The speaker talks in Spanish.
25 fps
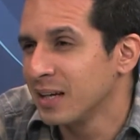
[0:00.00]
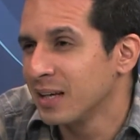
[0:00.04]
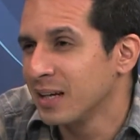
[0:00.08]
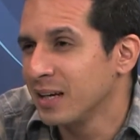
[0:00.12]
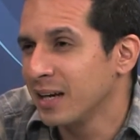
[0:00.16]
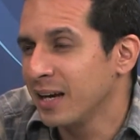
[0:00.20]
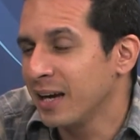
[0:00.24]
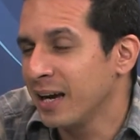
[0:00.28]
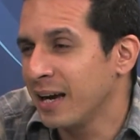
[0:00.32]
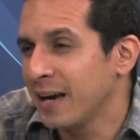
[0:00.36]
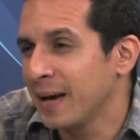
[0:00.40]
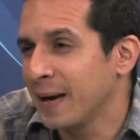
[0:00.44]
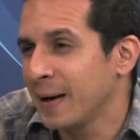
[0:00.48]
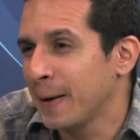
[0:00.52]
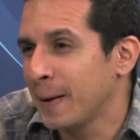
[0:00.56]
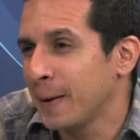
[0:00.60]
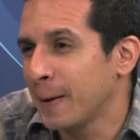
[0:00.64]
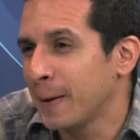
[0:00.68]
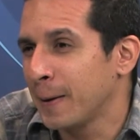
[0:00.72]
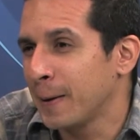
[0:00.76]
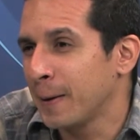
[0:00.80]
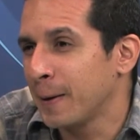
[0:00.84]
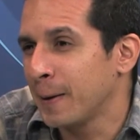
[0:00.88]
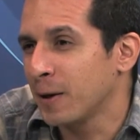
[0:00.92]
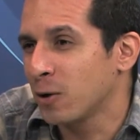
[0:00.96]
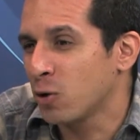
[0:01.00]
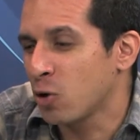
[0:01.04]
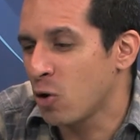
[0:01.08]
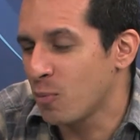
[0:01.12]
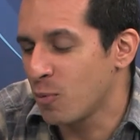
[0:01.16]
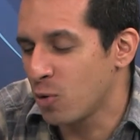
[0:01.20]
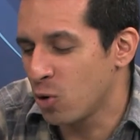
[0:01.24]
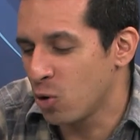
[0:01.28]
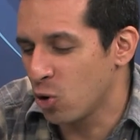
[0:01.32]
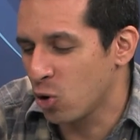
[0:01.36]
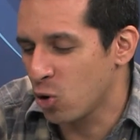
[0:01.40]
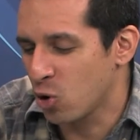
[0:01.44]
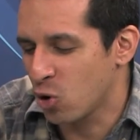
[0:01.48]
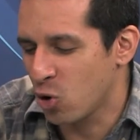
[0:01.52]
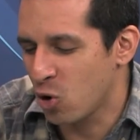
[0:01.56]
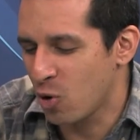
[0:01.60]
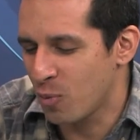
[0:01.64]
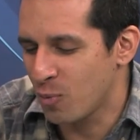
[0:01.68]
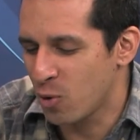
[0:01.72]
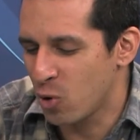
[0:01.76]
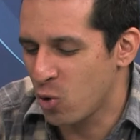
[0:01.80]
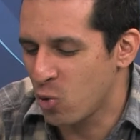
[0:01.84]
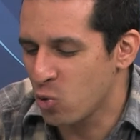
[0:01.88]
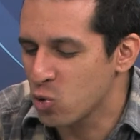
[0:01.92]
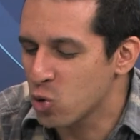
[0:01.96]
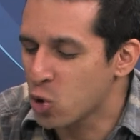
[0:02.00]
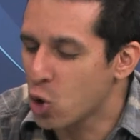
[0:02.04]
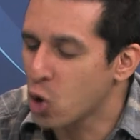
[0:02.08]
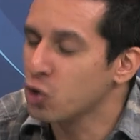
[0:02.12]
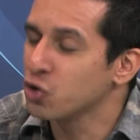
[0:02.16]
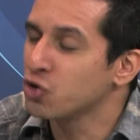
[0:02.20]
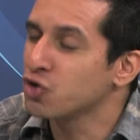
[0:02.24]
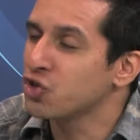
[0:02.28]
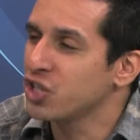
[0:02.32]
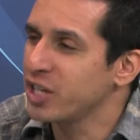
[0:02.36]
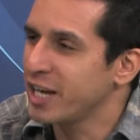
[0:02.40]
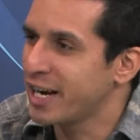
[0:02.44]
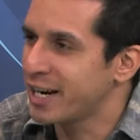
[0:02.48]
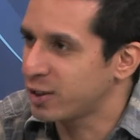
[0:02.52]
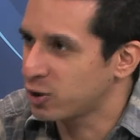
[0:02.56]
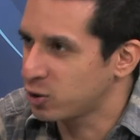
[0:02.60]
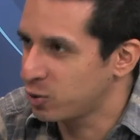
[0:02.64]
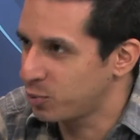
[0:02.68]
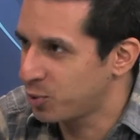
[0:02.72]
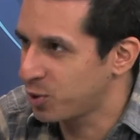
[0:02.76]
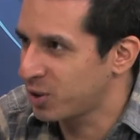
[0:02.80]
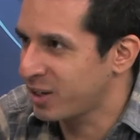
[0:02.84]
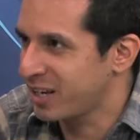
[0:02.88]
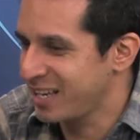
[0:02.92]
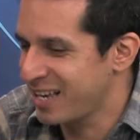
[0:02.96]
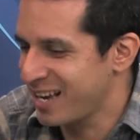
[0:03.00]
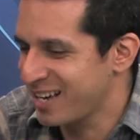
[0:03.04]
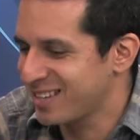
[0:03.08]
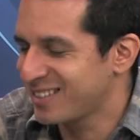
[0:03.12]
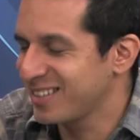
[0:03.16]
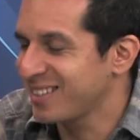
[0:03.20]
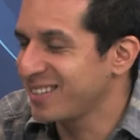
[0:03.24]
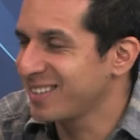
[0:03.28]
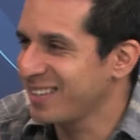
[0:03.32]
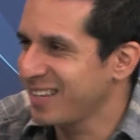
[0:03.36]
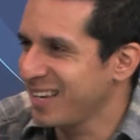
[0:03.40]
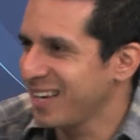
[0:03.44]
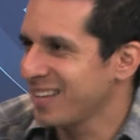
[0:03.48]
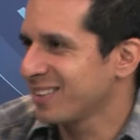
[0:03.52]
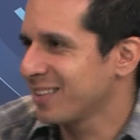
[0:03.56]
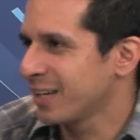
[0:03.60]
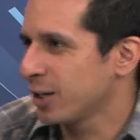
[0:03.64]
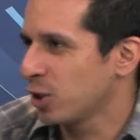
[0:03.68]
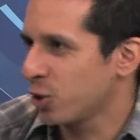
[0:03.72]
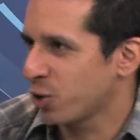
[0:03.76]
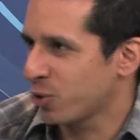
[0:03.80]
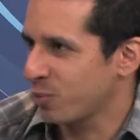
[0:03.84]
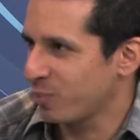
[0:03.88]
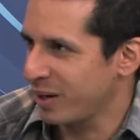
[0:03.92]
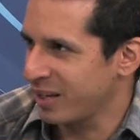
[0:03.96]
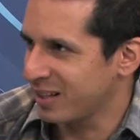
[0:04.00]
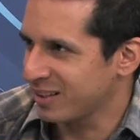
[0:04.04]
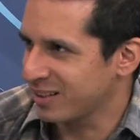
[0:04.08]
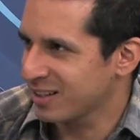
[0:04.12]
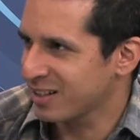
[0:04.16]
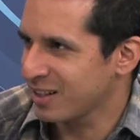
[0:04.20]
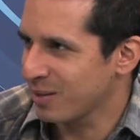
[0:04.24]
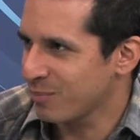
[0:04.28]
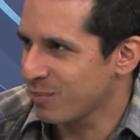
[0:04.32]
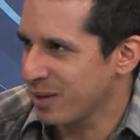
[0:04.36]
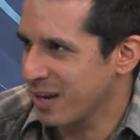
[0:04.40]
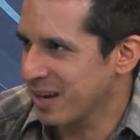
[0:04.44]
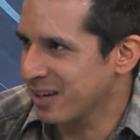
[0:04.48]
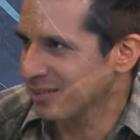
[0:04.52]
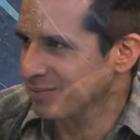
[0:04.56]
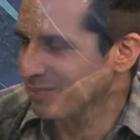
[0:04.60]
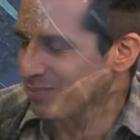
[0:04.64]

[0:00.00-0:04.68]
eh, como, como un concierto, porque ya existía anteriormente también